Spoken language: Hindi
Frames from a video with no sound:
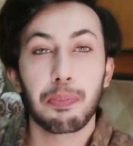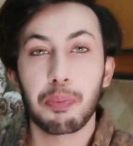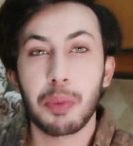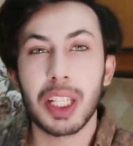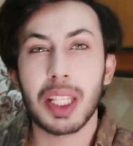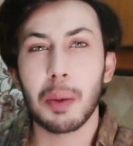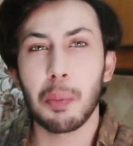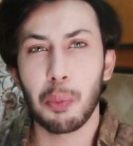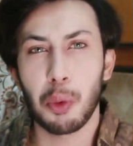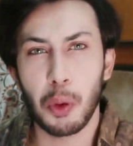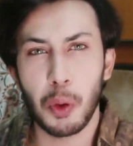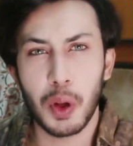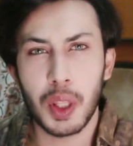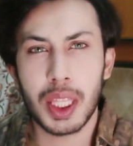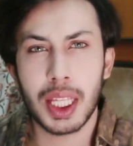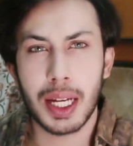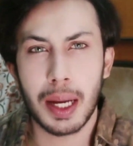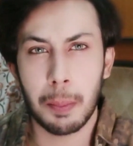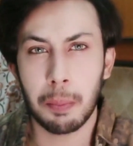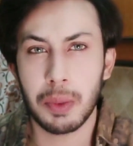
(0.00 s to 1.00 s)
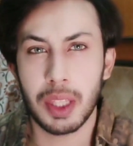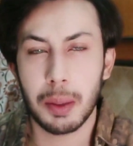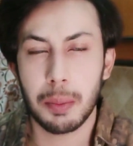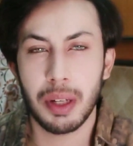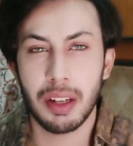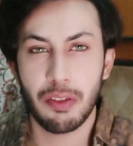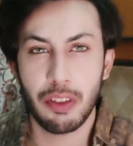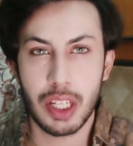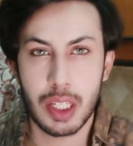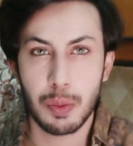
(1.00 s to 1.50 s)
मतलब बहुत कम थे
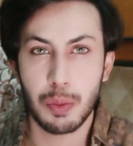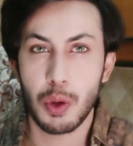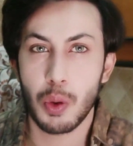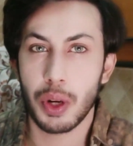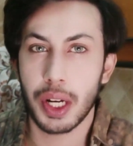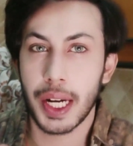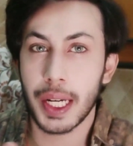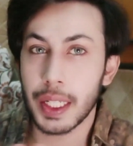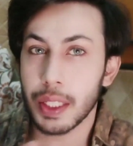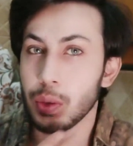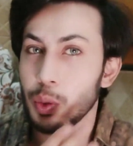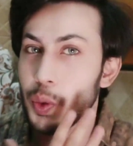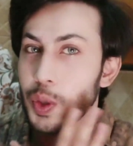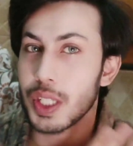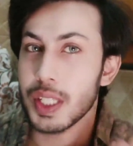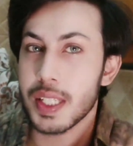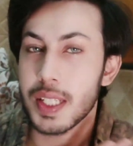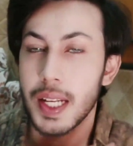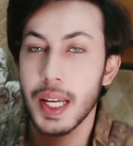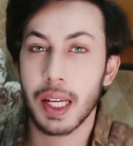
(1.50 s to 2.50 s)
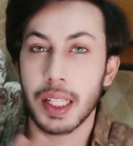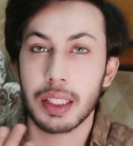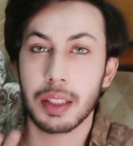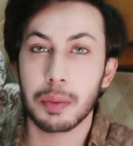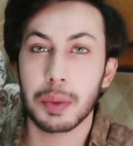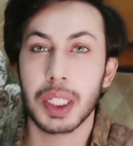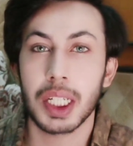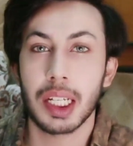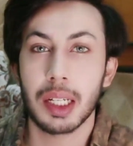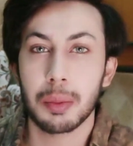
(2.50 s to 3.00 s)
मेरे फेस पे ऑलरेडी तो इसने
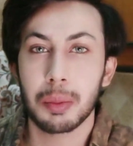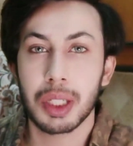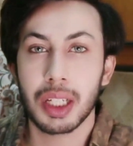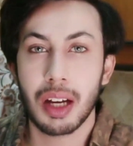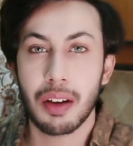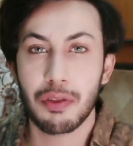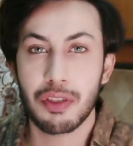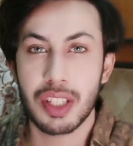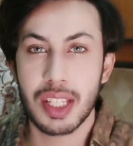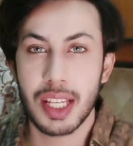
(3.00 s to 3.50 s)
ख़त्म करने में काफ़ी